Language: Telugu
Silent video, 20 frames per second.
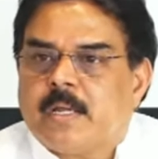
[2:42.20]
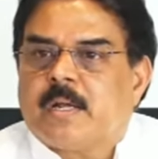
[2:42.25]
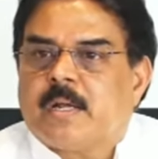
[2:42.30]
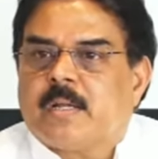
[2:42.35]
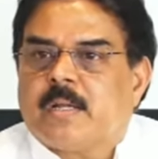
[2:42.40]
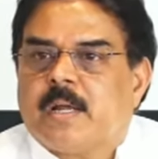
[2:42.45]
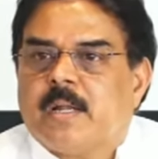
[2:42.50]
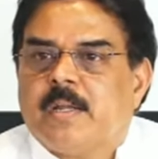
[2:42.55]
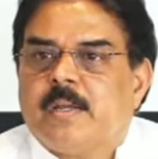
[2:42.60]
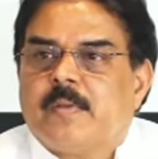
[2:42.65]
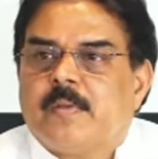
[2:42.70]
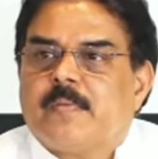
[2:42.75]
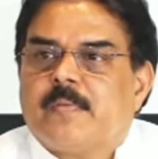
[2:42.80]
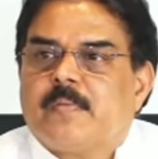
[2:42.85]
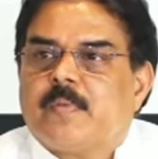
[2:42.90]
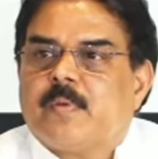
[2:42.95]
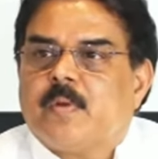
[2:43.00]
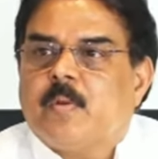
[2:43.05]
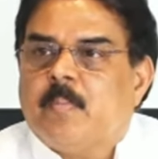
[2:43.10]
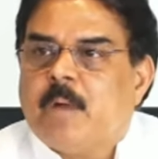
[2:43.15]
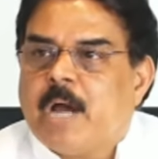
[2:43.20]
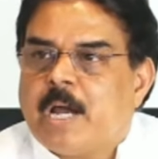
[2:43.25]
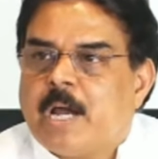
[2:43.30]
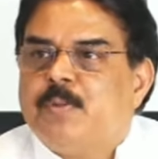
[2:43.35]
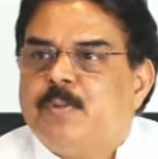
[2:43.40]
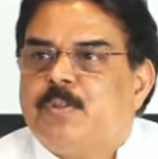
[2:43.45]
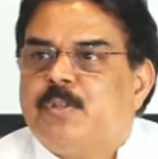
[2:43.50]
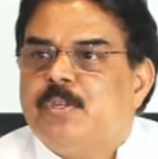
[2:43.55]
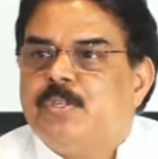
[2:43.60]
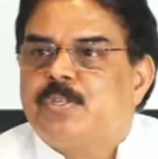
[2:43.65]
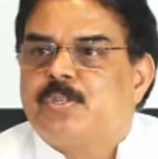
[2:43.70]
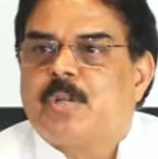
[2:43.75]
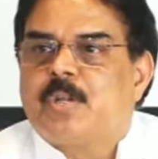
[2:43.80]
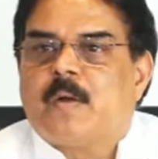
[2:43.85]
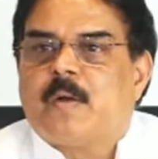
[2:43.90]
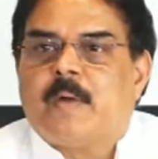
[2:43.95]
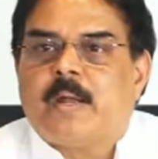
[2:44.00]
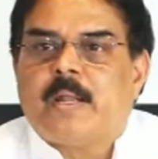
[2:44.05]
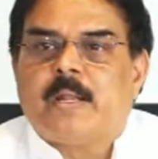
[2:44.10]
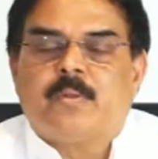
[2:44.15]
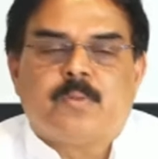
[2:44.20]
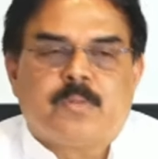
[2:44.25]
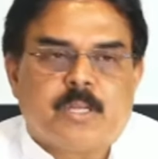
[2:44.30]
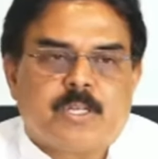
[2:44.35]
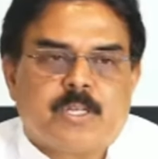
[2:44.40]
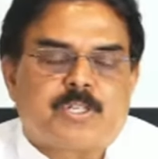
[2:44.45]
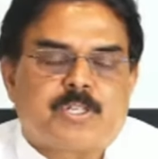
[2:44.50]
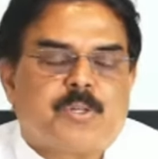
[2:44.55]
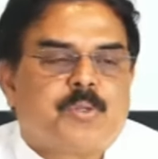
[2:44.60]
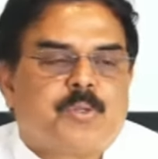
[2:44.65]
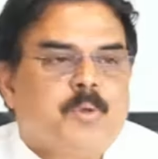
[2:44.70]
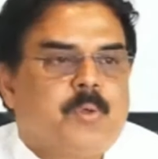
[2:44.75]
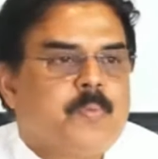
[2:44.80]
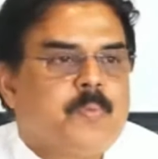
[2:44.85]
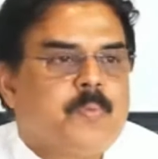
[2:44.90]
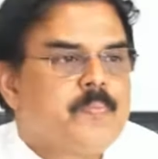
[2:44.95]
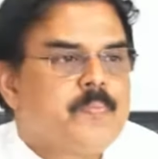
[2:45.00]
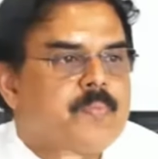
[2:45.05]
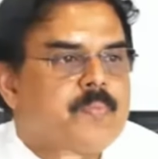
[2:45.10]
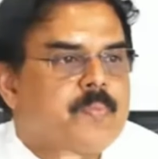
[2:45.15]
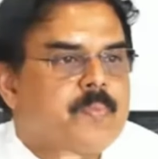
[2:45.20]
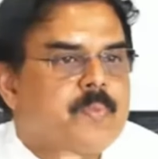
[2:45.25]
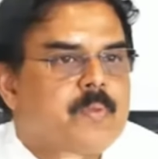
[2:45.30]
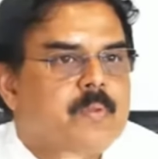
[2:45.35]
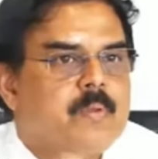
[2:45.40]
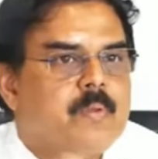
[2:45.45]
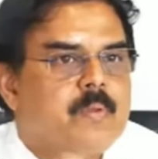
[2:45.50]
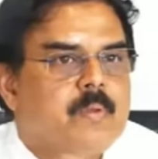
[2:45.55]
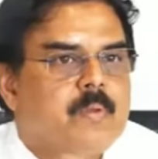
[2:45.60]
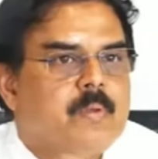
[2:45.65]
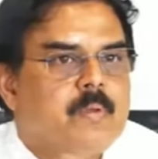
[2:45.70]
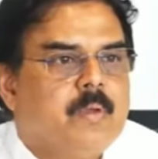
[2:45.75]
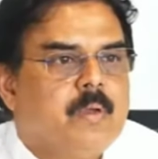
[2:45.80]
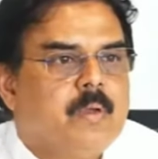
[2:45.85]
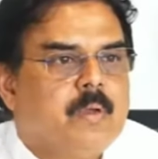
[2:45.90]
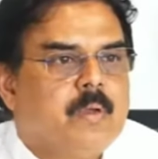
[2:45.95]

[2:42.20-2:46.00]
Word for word: ఇది ఎట్టి పరిస్థితుల్లో అరికట్టాలి మార్పు తీసుకురావాలనే ఉద్దేశంతో